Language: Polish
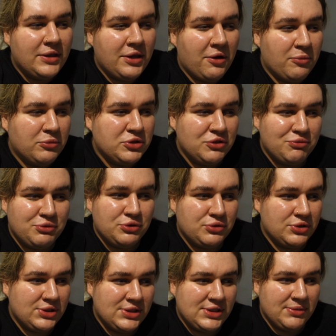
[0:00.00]
Nie wiem, może w
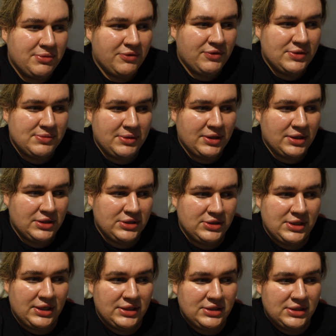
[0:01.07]
przyszłości sobie wezmę jakieś
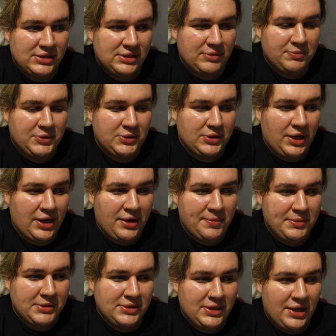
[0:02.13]
zajęcia z trenerem
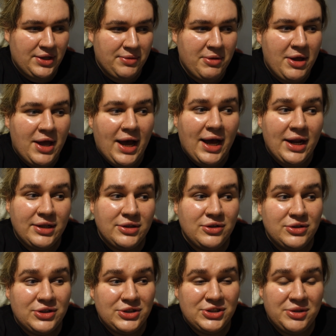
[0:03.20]
personalnym, ale tego
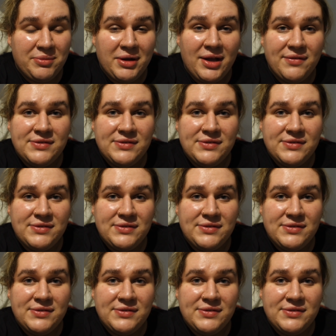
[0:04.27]
też się mega